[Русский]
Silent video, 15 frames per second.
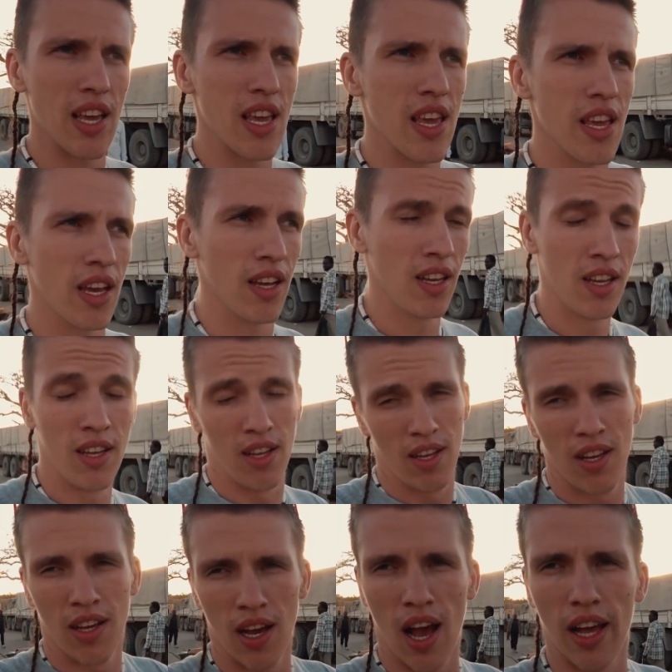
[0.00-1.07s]
и
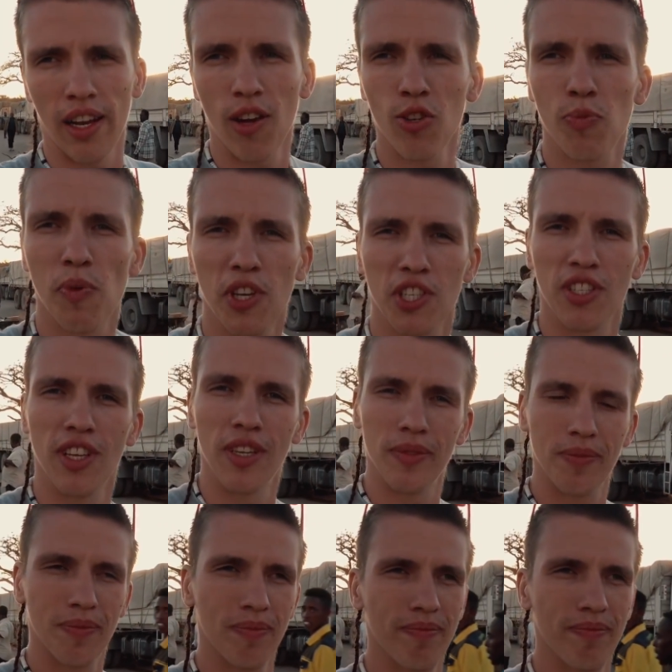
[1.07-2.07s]
она успешная.